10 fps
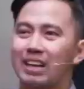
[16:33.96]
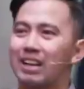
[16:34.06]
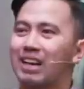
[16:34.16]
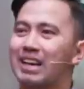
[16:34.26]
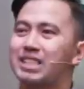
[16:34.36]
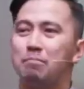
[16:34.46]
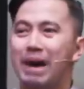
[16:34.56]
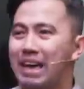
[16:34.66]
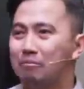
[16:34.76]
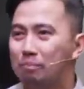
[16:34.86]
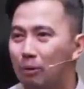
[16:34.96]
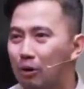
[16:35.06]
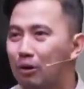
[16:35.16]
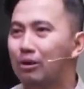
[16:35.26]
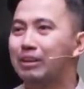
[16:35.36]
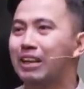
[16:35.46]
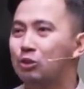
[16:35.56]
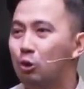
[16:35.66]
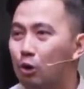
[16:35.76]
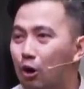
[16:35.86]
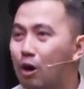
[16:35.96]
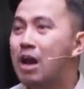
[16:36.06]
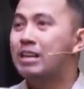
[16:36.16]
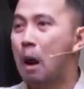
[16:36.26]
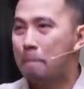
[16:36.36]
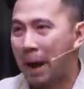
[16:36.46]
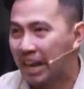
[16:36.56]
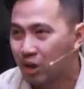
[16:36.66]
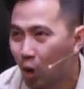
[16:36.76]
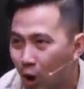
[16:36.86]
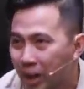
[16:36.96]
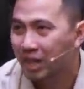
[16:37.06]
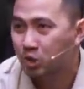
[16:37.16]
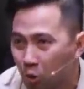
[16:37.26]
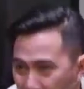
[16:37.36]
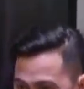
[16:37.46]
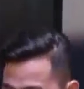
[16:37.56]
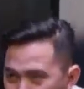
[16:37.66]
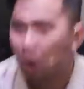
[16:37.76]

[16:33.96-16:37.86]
Kasi bayad po ng dugo ng Panginoong Heso Kristo